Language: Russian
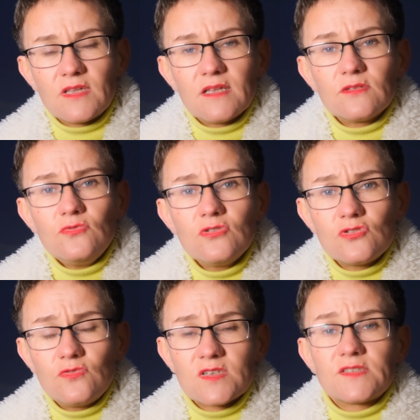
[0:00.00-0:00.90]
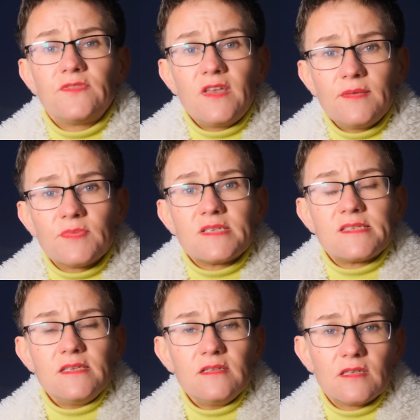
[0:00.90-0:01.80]
да откуда же у вас время,
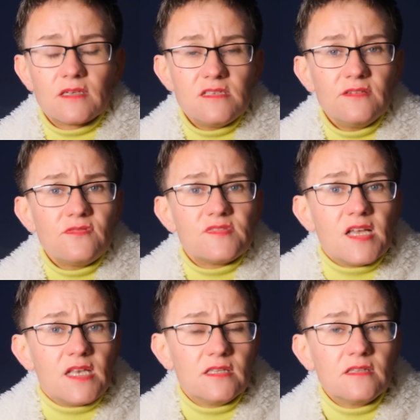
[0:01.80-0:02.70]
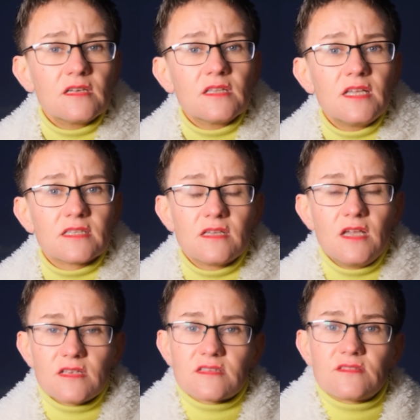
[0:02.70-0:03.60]
силы, где вы взяли интернет,
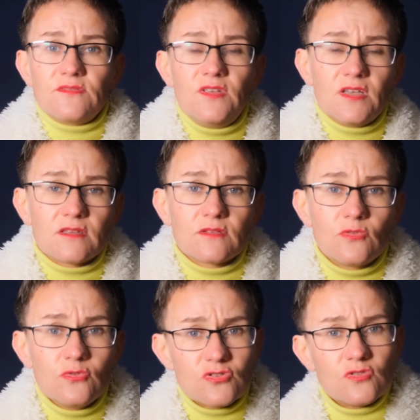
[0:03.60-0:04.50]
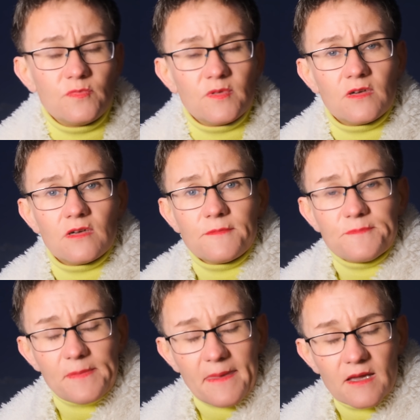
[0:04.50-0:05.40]
свет, доступ а,
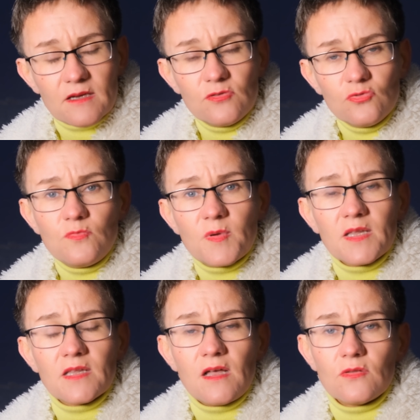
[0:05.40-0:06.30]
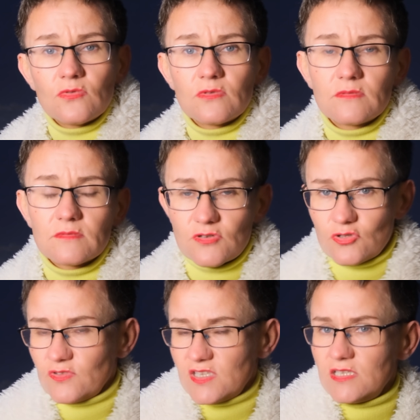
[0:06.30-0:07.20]
к YouTube-каналу,
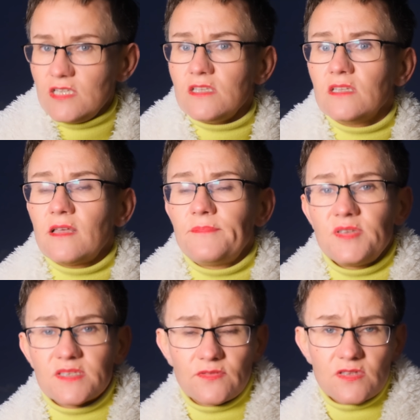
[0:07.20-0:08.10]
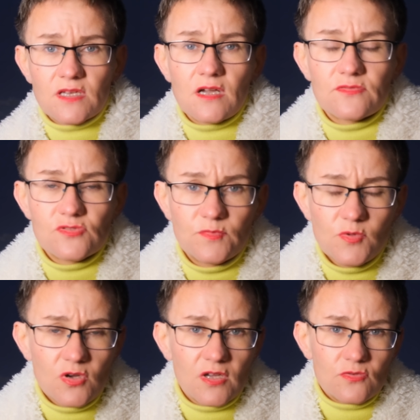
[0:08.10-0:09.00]
что сидите и написываете, как все
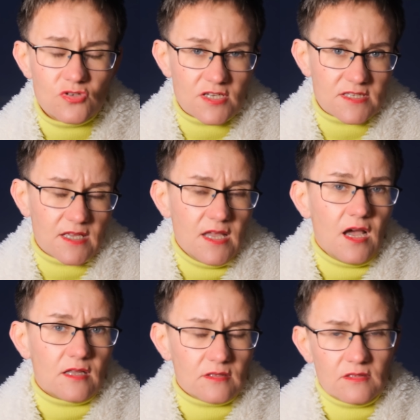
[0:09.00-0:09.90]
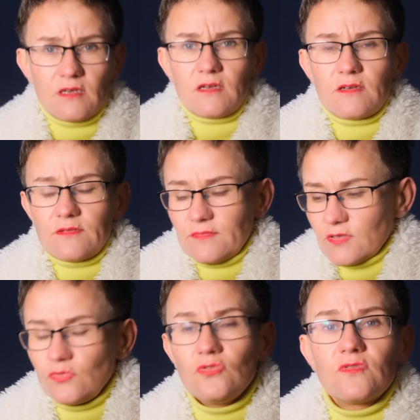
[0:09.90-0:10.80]
плохо и ужасно. А тогда
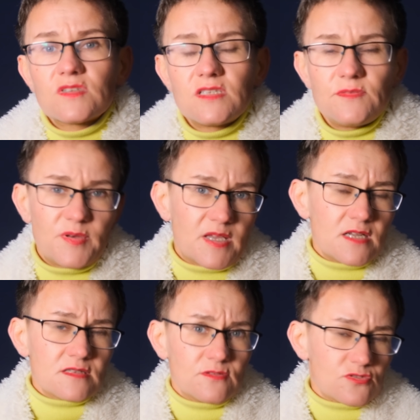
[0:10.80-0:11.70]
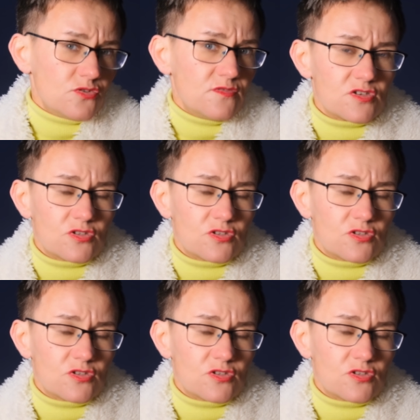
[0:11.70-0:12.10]
откуда у вас эти прекрасные условия,